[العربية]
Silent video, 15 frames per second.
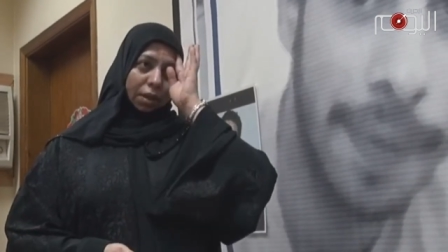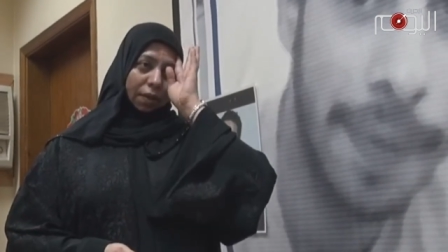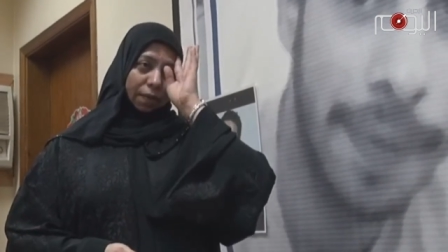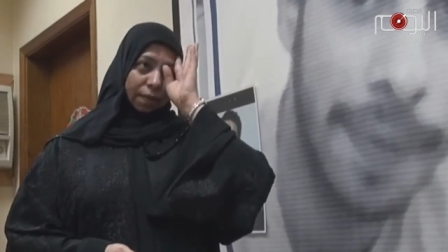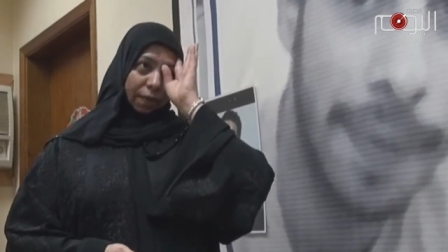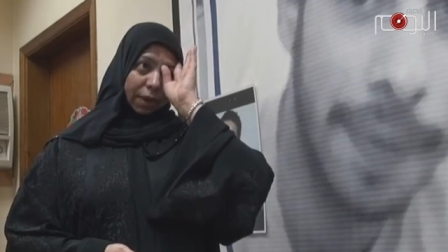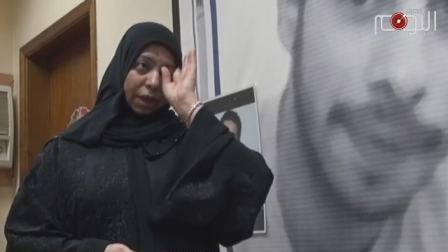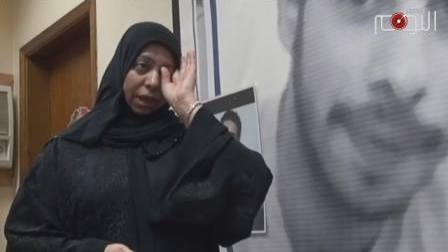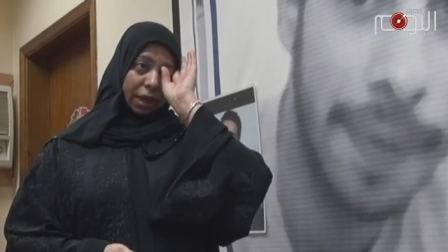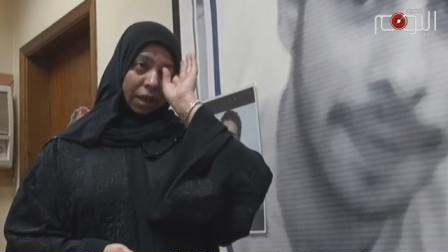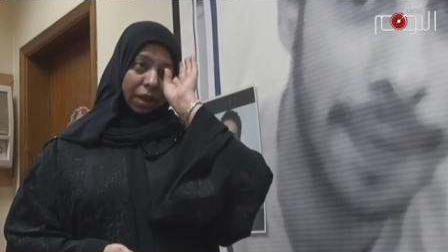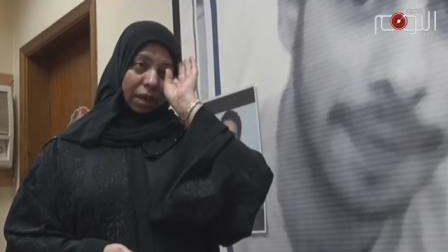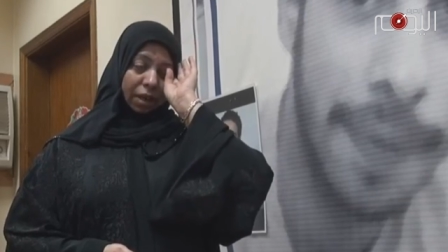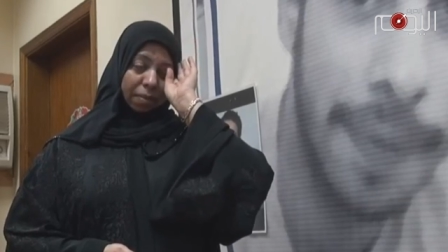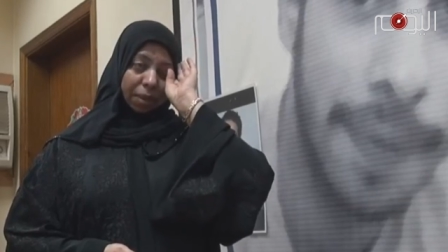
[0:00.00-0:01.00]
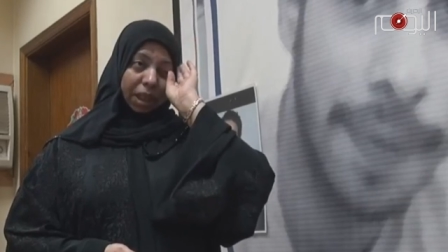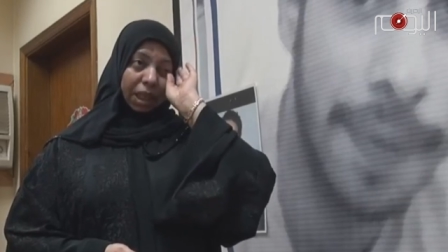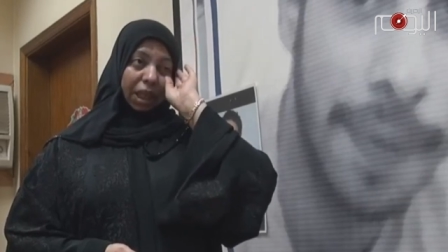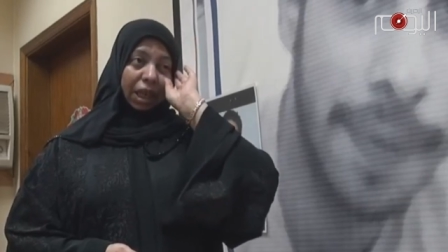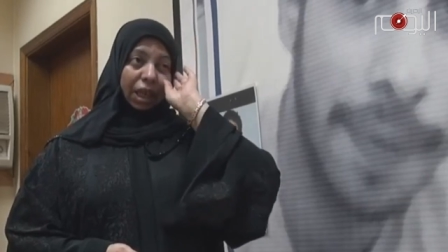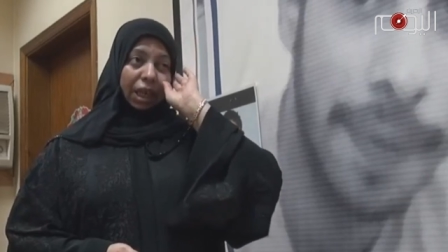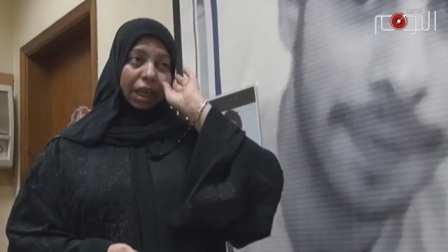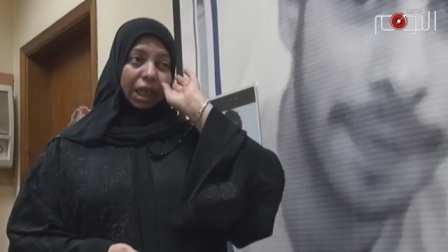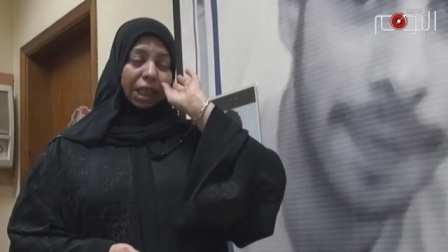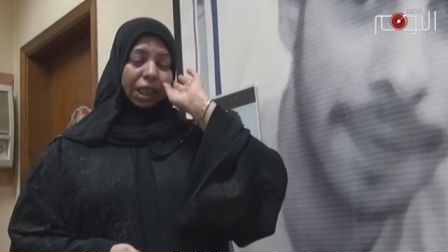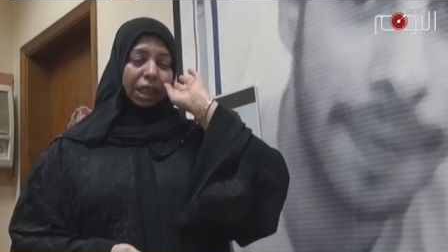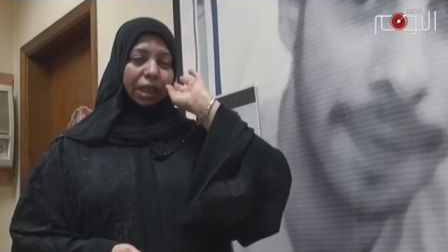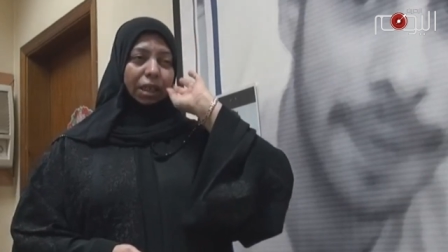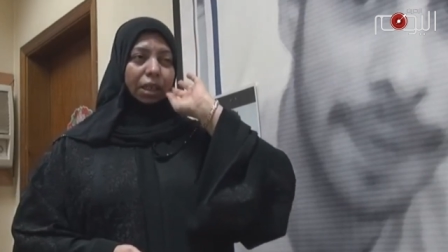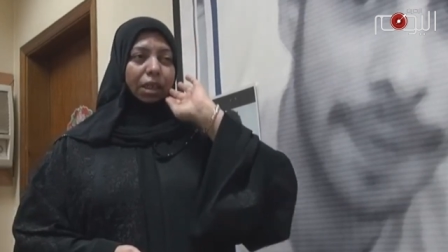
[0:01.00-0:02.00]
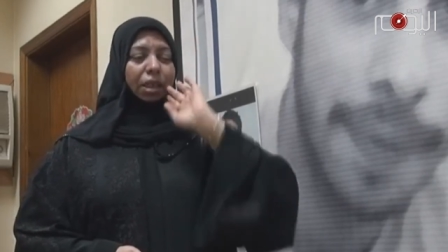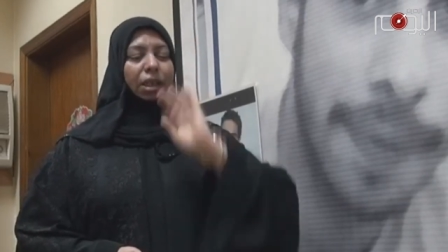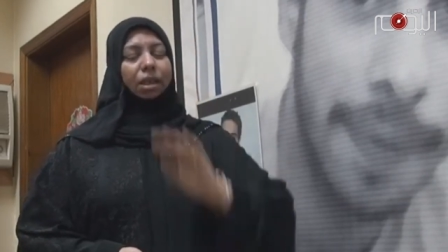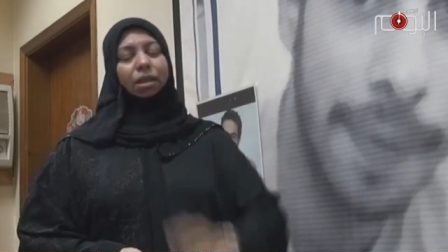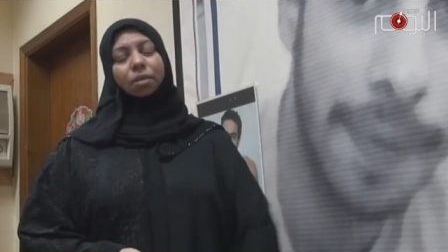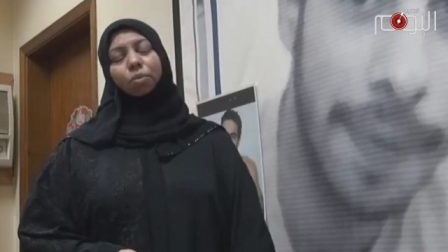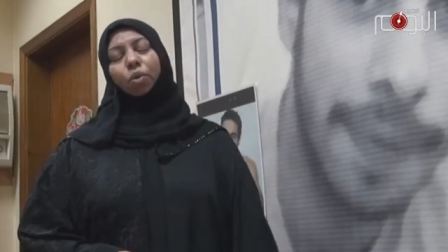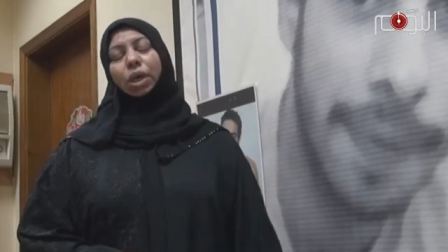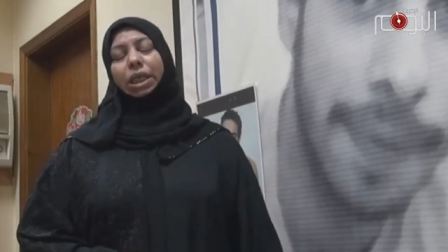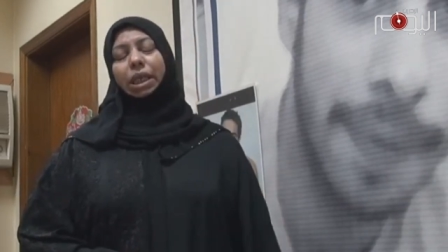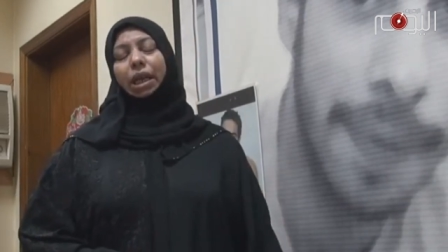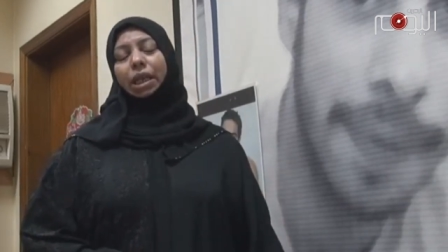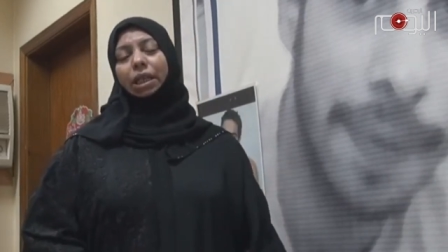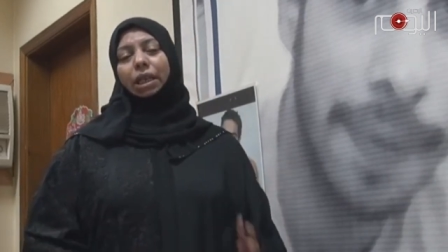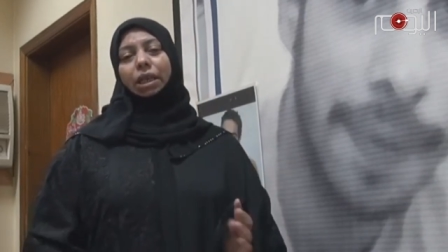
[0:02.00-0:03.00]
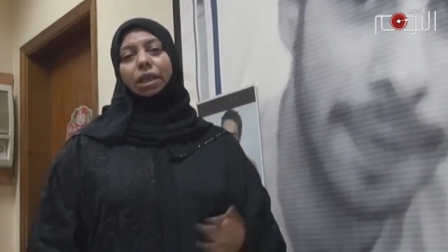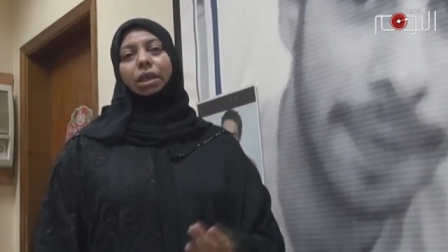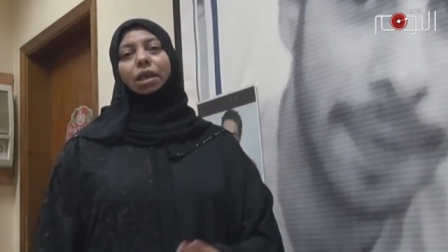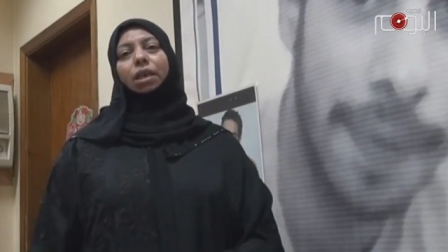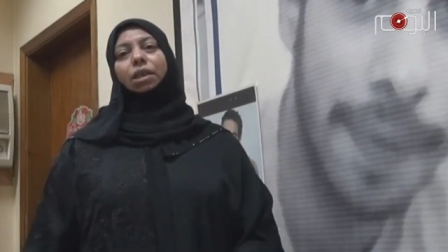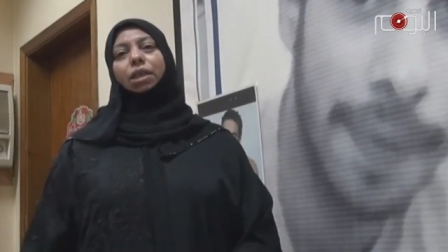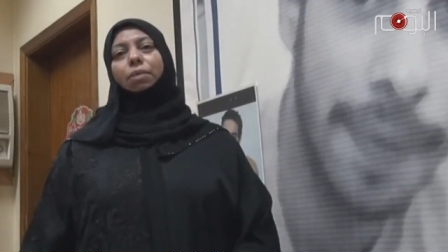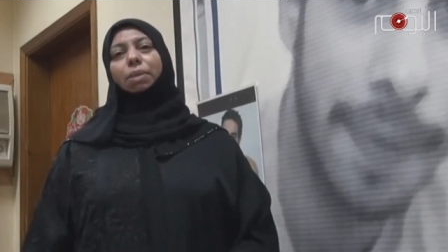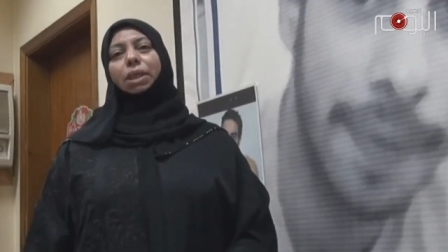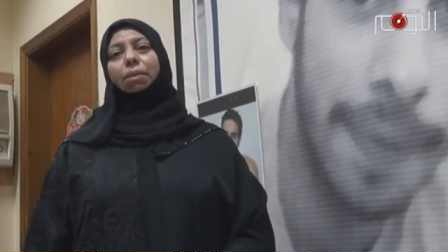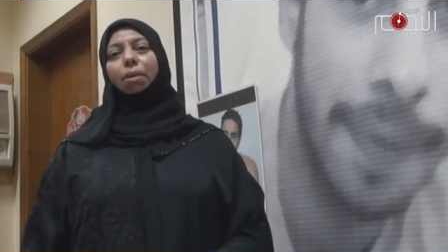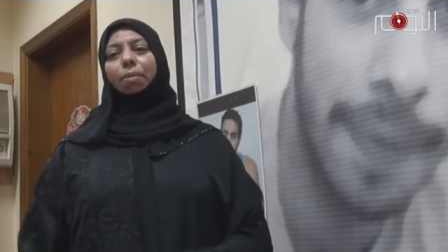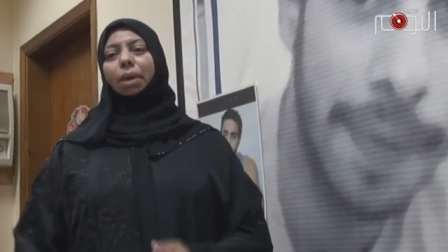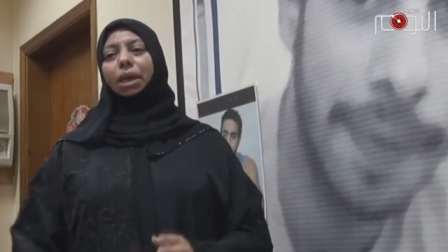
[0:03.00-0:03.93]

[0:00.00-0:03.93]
فامتناع الياس عن مواصلة العلاج بسبب